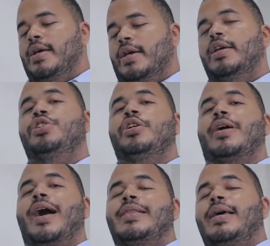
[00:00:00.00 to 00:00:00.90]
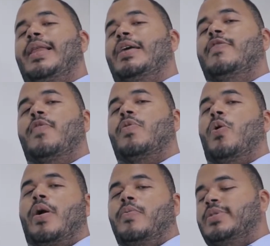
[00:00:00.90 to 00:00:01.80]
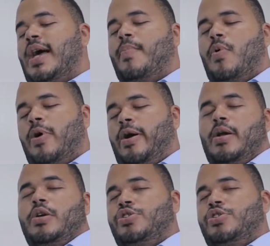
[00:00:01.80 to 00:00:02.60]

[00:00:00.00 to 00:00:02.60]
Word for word: e de cada lado eu vou colocar um sabor.